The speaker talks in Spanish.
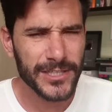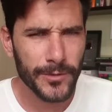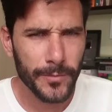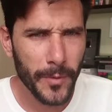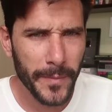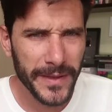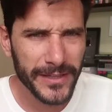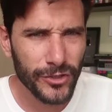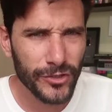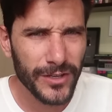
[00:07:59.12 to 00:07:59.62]
esos
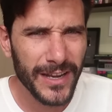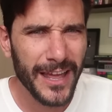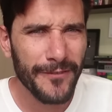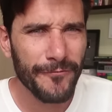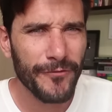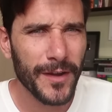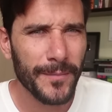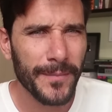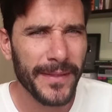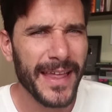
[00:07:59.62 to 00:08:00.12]
momentos la
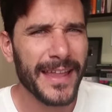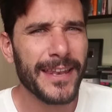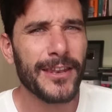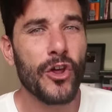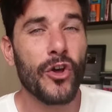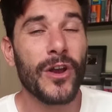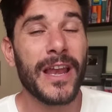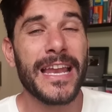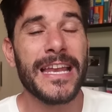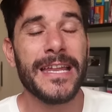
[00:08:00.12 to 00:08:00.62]
enfermedad
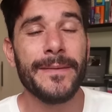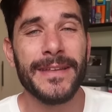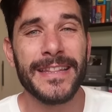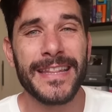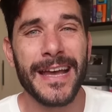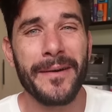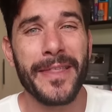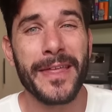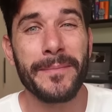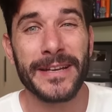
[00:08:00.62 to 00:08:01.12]
no le
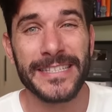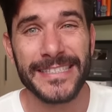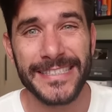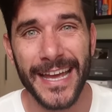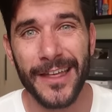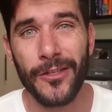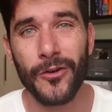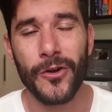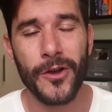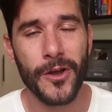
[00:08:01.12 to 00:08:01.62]
limitaba
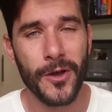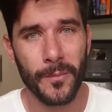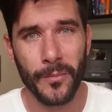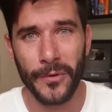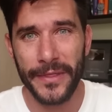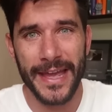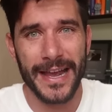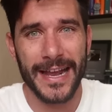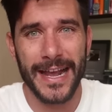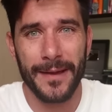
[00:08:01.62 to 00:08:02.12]
demasiado,
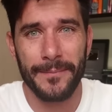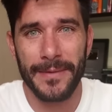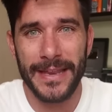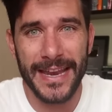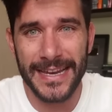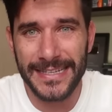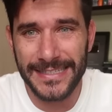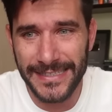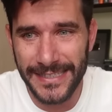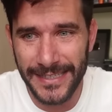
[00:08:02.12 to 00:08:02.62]
podía
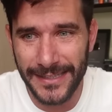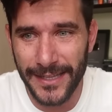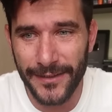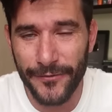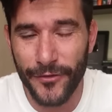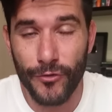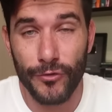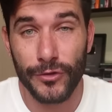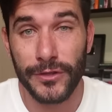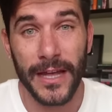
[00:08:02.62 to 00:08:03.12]
caminar sin
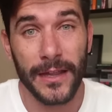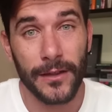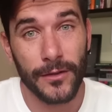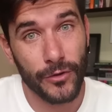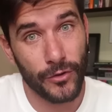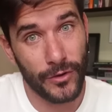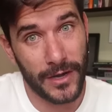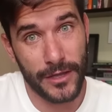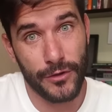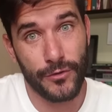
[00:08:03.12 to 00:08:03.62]
dificultad
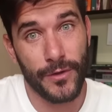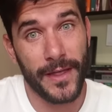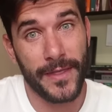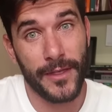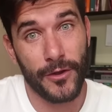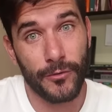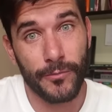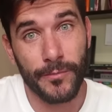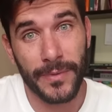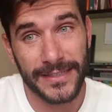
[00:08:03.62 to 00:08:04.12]
con la ayuda
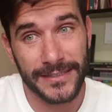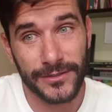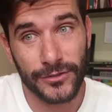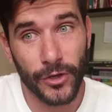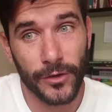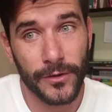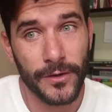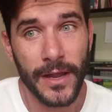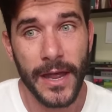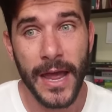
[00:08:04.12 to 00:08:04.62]
de un
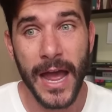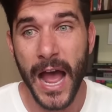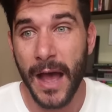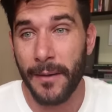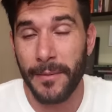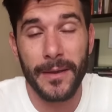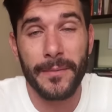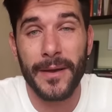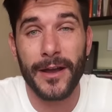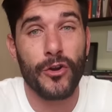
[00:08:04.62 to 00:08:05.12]
bastón,
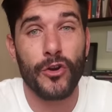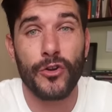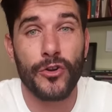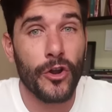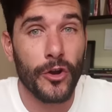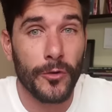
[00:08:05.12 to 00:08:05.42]
hablaba con